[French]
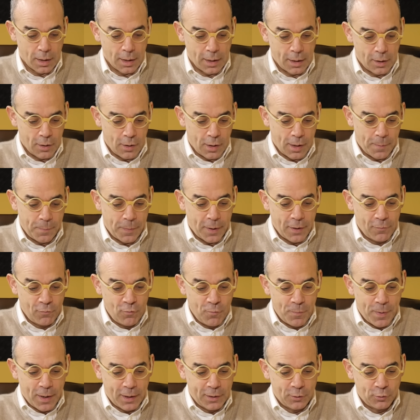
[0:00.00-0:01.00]
Et alors après,
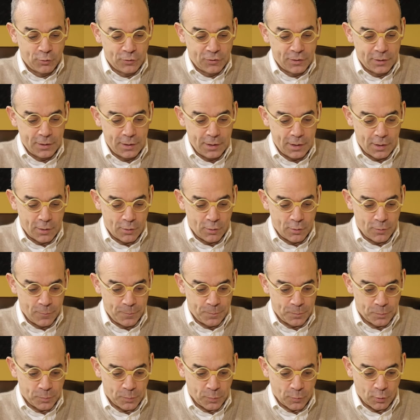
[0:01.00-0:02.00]
vous parlez aussi euh,
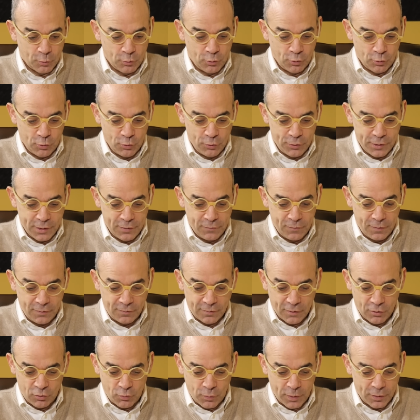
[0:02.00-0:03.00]
de cultiver
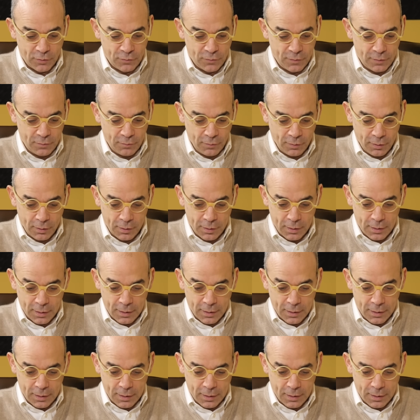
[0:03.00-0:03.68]
sa joie de vivre